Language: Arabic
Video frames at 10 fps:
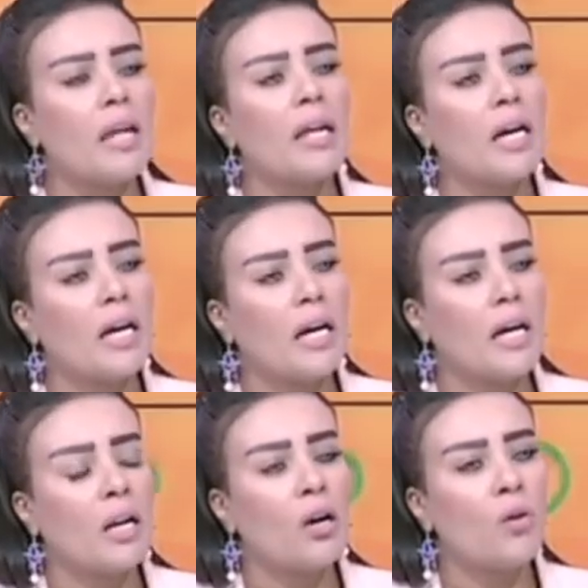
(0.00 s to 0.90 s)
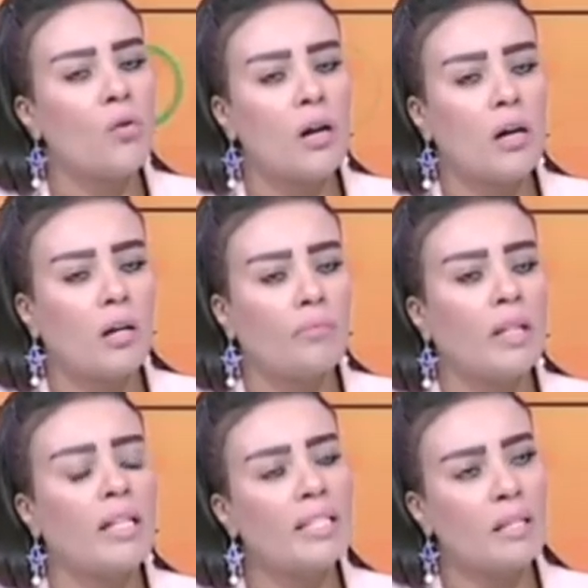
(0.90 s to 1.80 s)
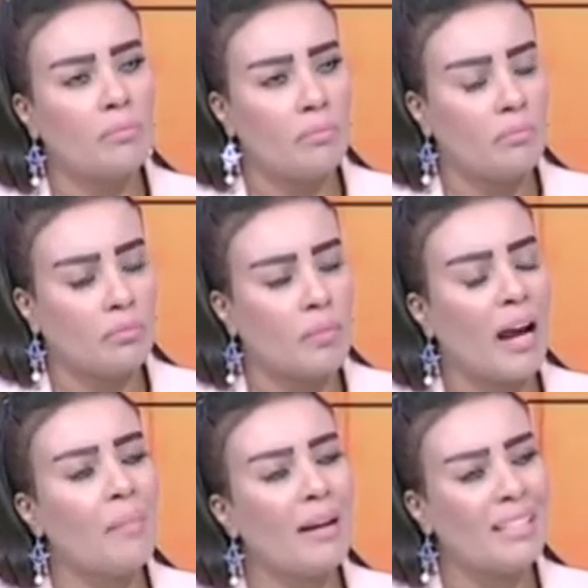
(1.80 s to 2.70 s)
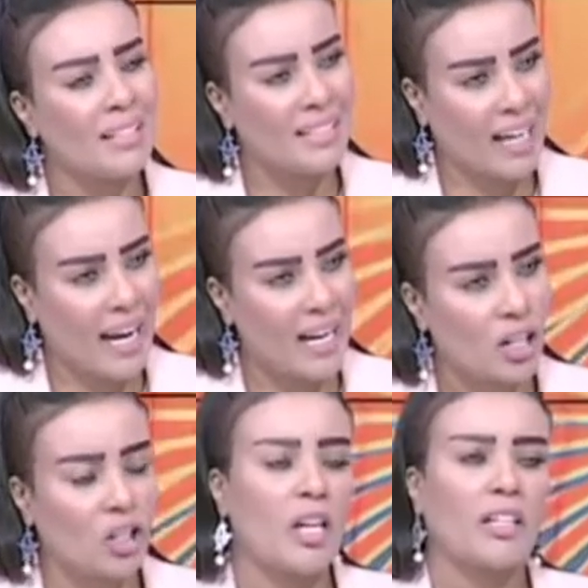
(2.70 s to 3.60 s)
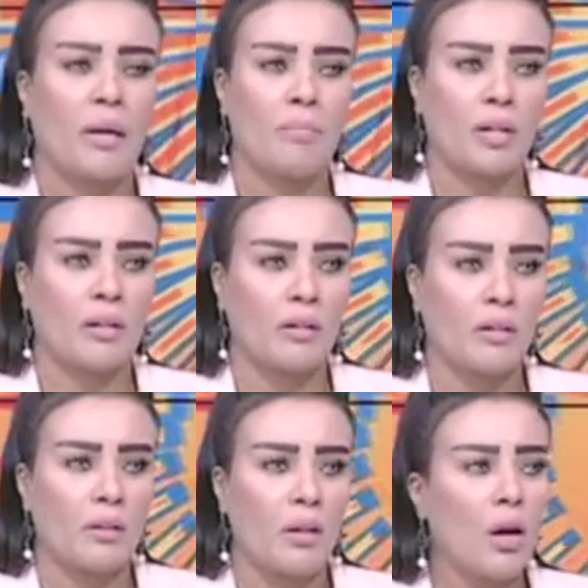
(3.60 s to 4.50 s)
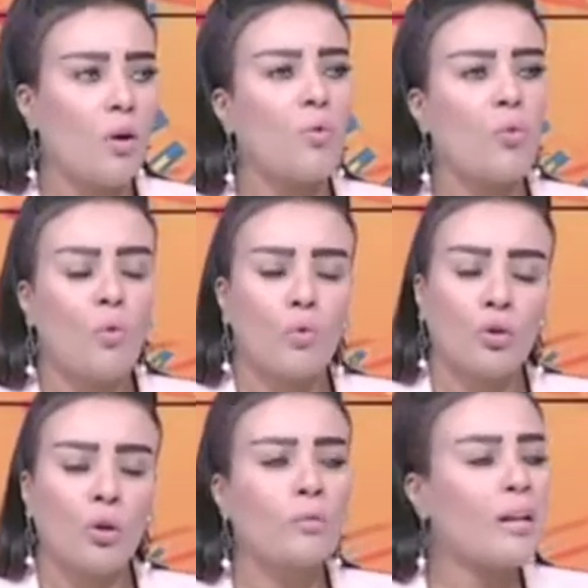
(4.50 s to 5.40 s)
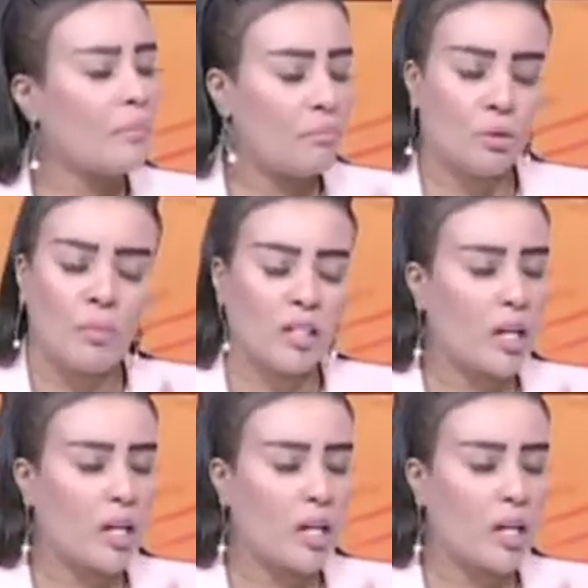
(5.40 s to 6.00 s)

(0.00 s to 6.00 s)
هي اللي هو لازم تبقى عملتي انت حاجه عشان هي تحبك مم. مصلحه وط... لا مش